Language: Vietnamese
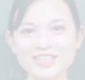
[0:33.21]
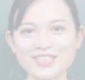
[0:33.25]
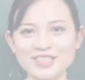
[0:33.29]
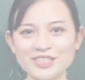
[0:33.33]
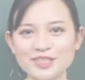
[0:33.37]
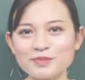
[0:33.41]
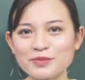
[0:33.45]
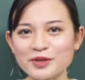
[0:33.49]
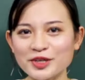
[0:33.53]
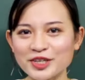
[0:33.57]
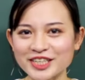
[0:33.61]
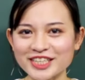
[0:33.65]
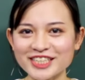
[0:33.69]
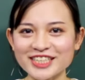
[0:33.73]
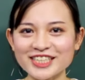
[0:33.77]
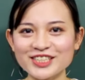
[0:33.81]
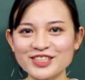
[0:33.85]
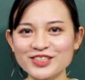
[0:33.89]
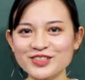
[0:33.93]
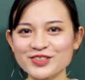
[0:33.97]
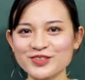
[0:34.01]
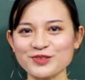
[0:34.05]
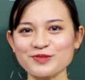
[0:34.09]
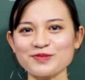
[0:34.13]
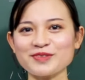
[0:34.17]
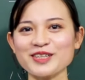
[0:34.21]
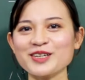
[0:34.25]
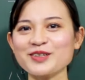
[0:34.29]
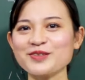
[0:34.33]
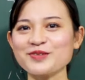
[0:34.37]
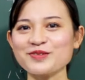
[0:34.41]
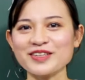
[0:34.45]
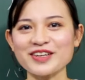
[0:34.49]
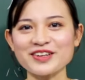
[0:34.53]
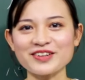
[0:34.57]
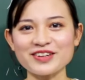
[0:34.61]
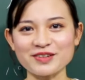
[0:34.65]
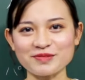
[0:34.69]
Như mọi khi chúng ta
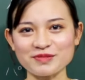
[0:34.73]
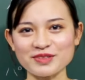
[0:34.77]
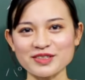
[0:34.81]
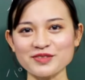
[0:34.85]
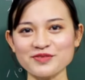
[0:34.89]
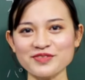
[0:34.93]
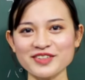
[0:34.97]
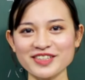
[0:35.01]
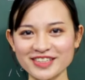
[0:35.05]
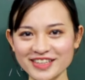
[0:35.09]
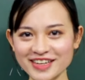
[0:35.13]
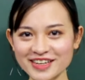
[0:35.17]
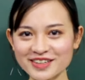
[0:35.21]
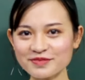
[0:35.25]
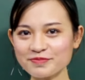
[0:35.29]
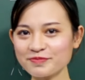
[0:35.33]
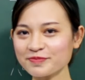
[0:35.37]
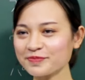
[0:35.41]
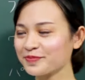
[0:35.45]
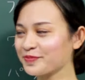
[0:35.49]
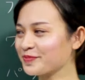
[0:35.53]
cùng nhau đọc từ vựng nhé.